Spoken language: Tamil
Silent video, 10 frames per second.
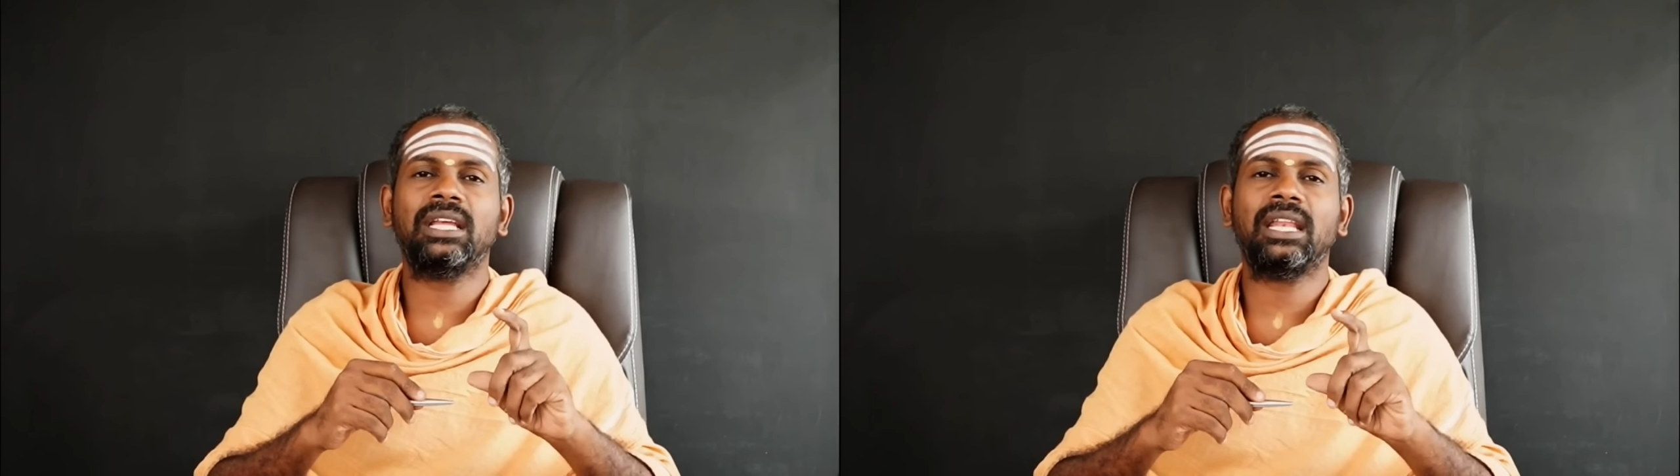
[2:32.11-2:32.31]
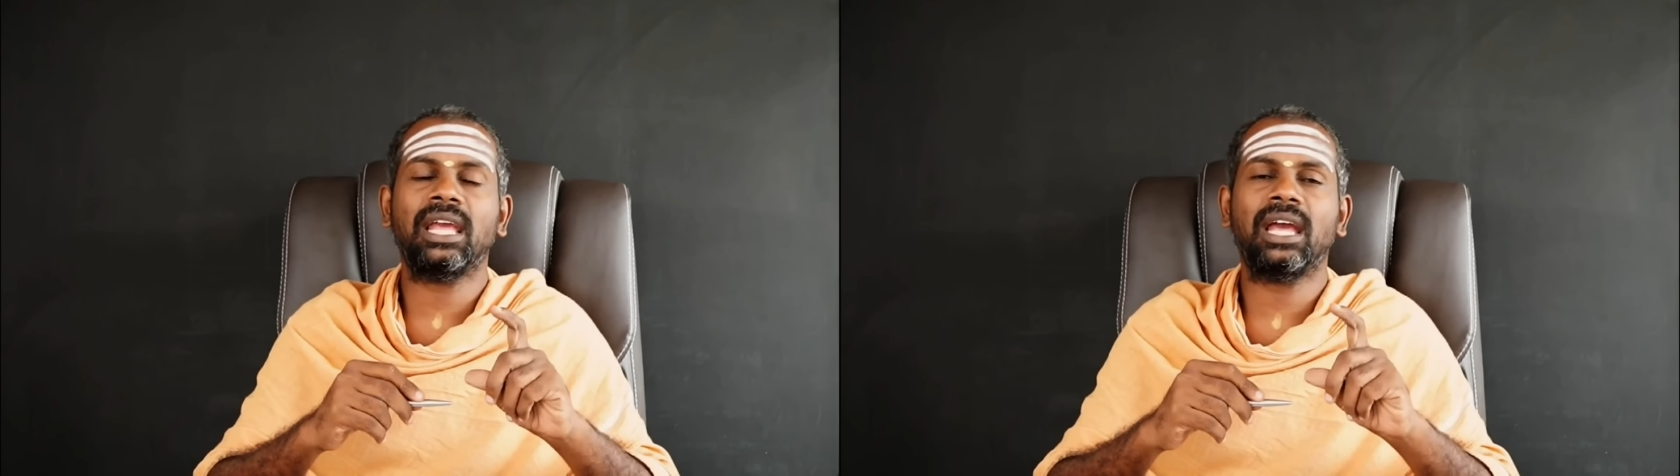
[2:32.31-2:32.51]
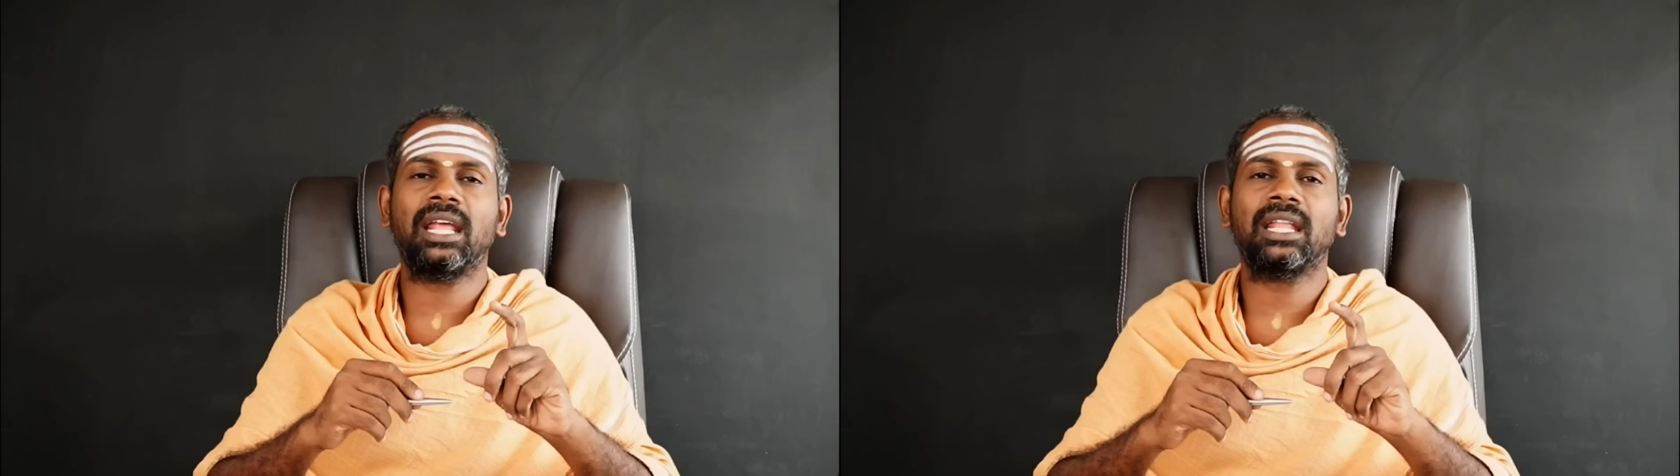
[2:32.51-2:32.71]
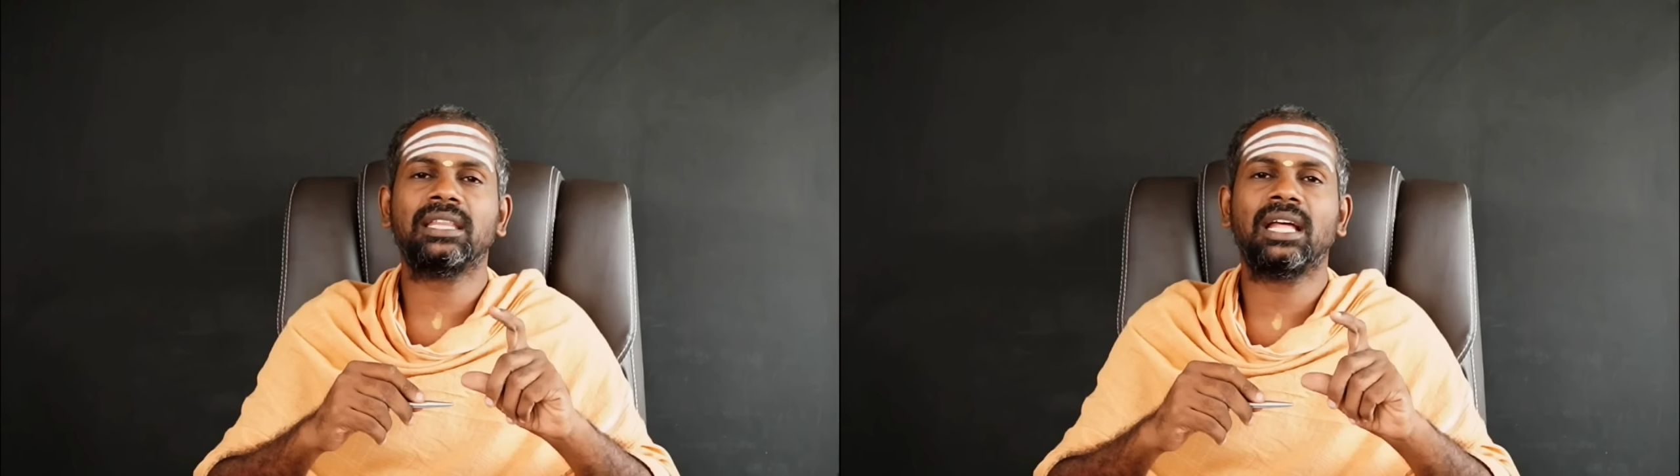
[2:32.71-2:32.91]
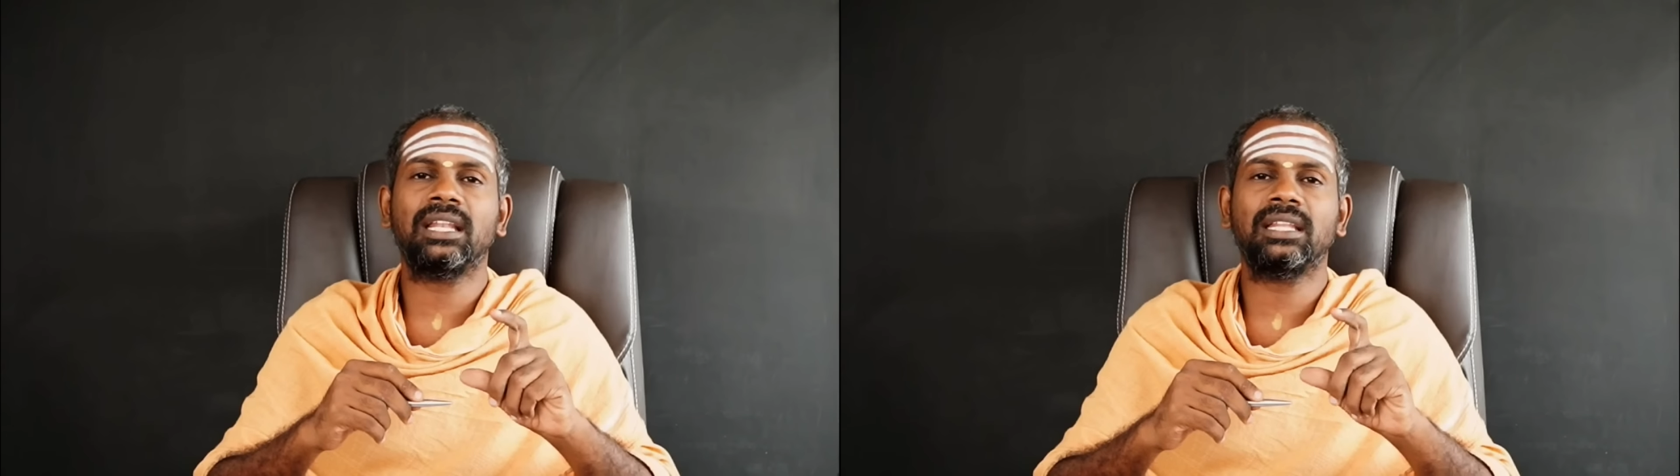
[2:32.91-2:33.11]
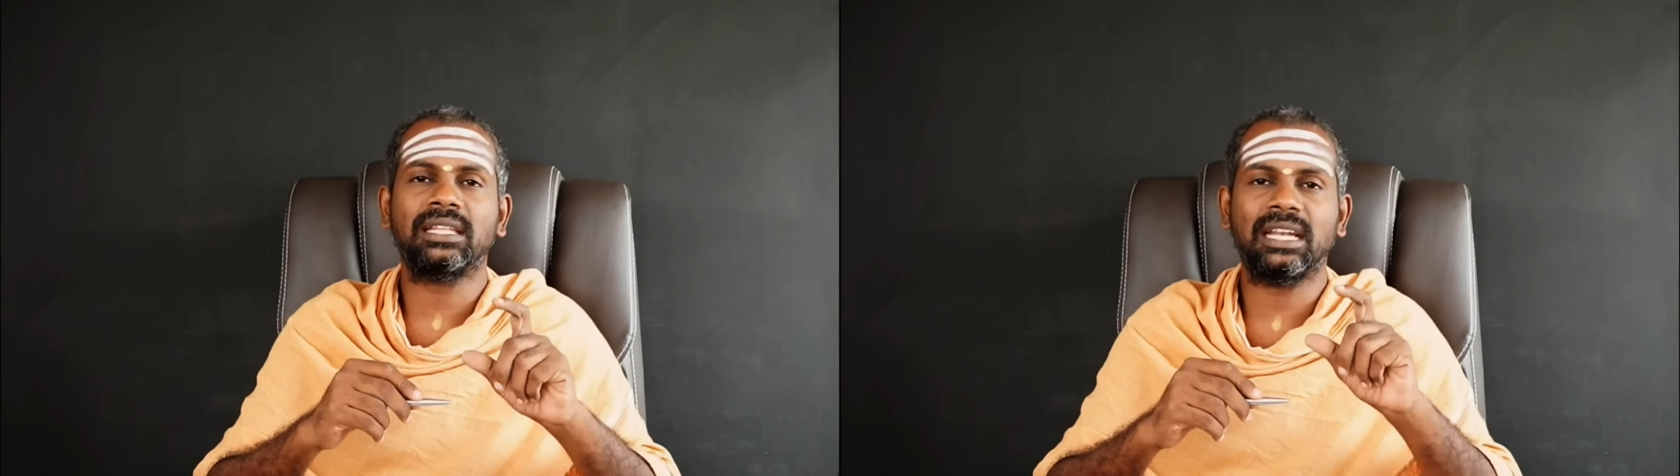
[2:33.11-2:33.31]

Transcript: சரியாக இருந்தால்